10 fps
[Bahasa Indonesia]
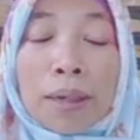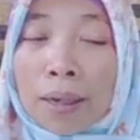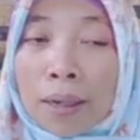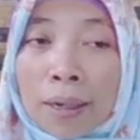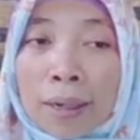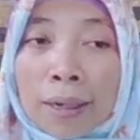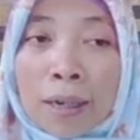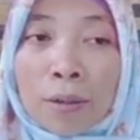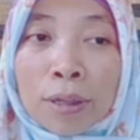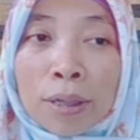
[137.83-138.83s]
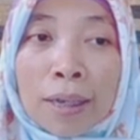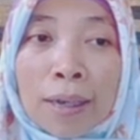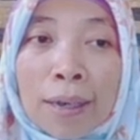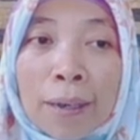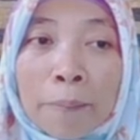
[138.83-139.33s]
uh, kalau
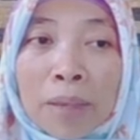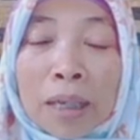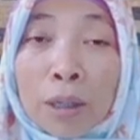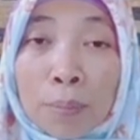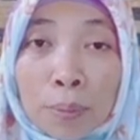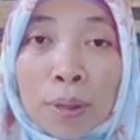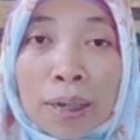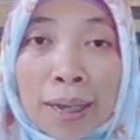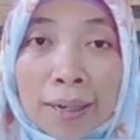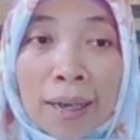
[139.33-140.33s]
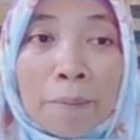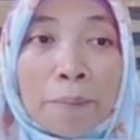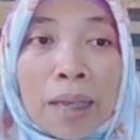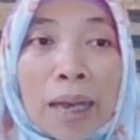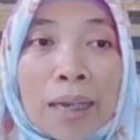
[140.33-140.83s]
saya simpulkan ya
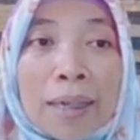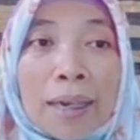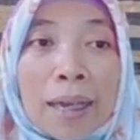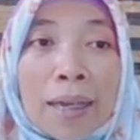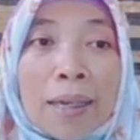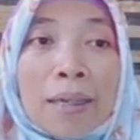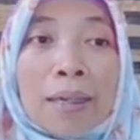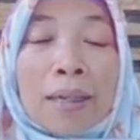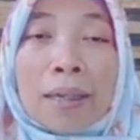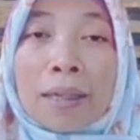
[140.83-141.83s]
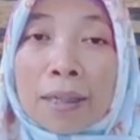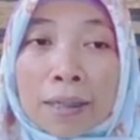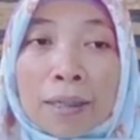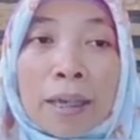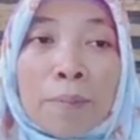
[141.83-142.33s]
adalah uh,
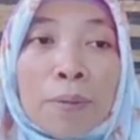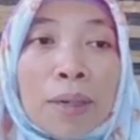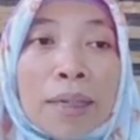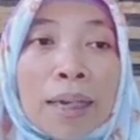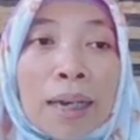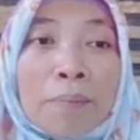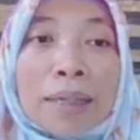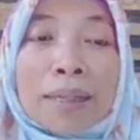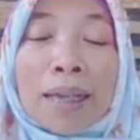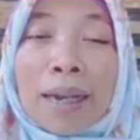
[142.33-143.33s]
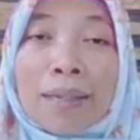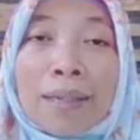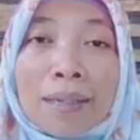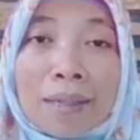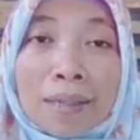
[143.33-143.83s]
research gap itu adalah masalah
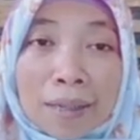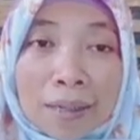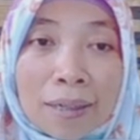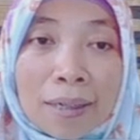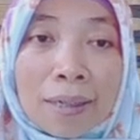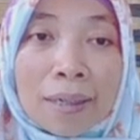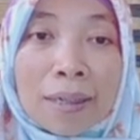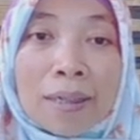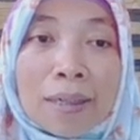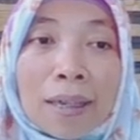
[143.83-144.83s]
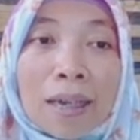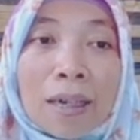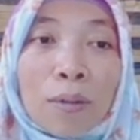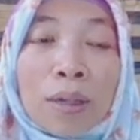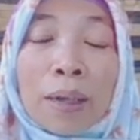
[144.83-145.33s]
yang ingin
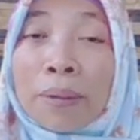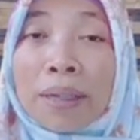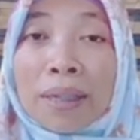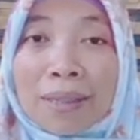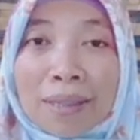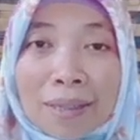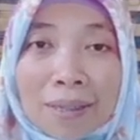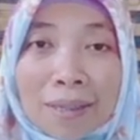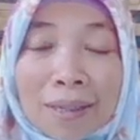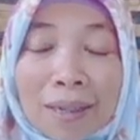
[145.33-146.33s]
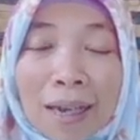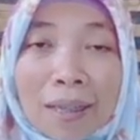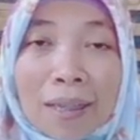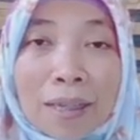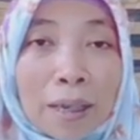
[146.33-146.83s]
diselesaikan oleh peneliti.
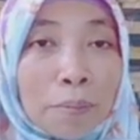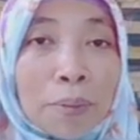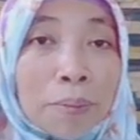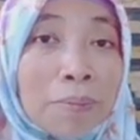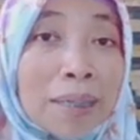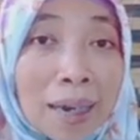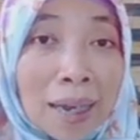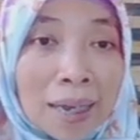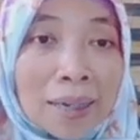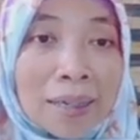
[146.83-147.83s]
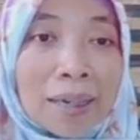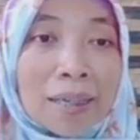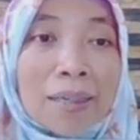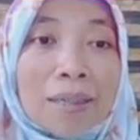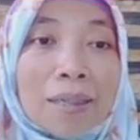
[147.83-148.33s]
Artinya permasalahan yang
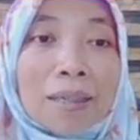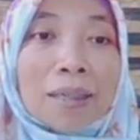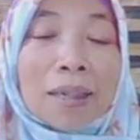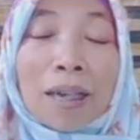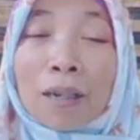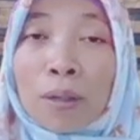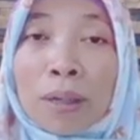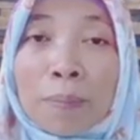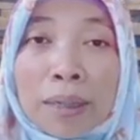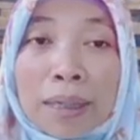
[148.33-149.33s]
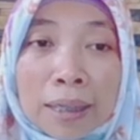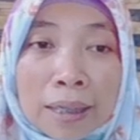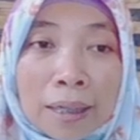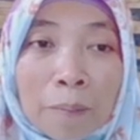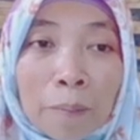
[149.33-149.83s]
ingin diselesaikan oleh
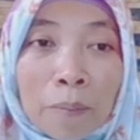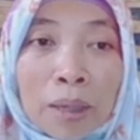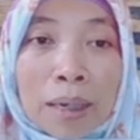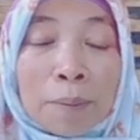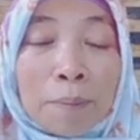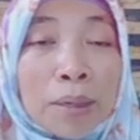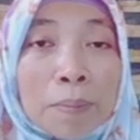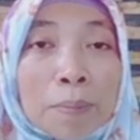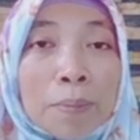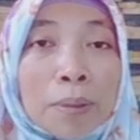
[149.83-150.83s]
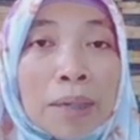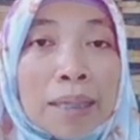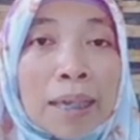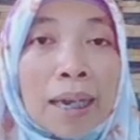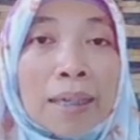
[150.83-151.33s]
peneliti. Nah,
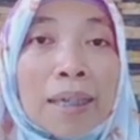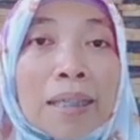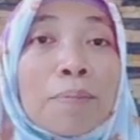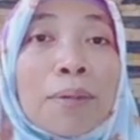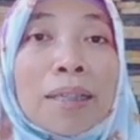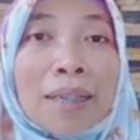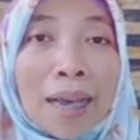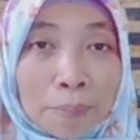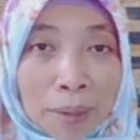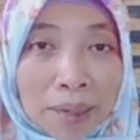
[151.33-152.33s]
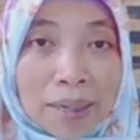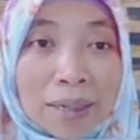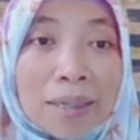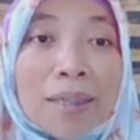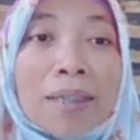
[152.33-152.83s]
permasalahan yang seperti apa yang
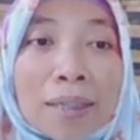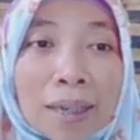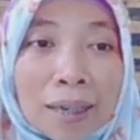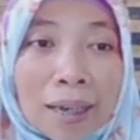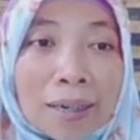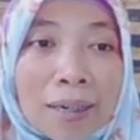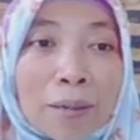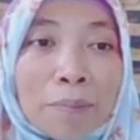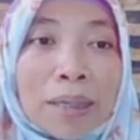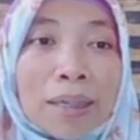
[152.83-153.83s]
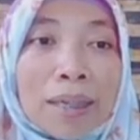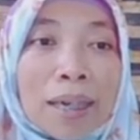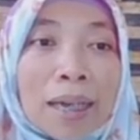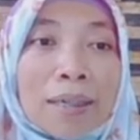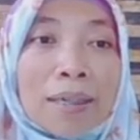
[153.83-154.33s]
ingin diselesaikan?
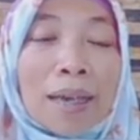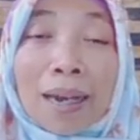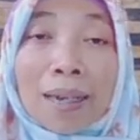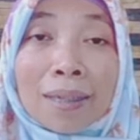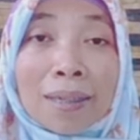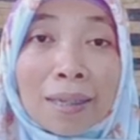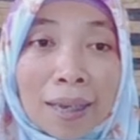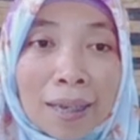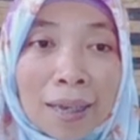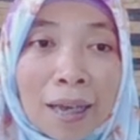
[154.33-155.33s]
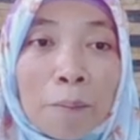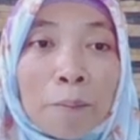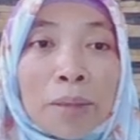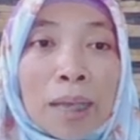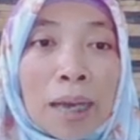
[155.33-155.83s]
Pastikan ada alasannya ya.
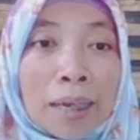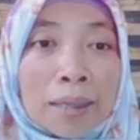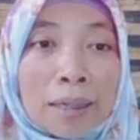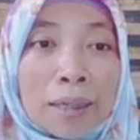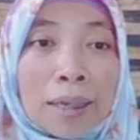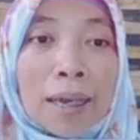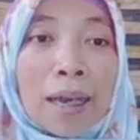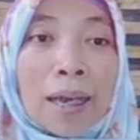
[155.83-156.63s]
Nah, alasannya ya